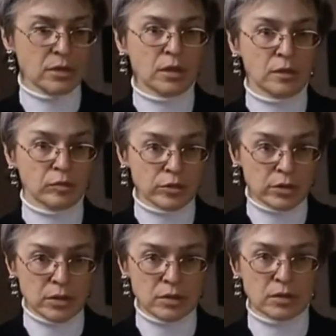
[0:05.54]
не
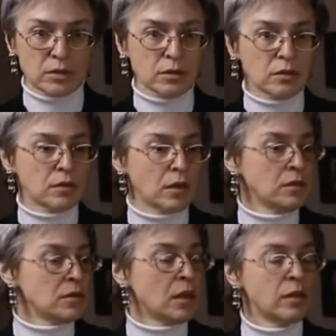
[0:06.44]
отпустить,
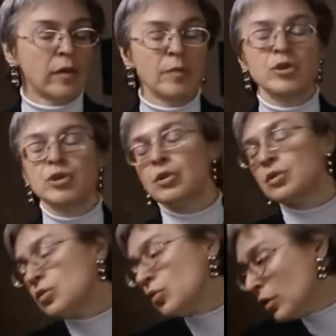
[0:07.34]
они сказали, вообще
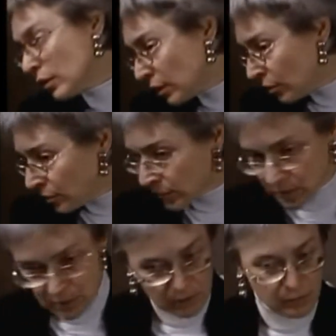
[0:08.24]
торг
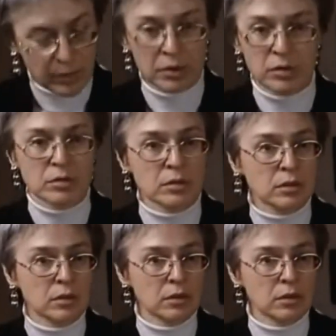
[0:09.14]
неуместен от подростков.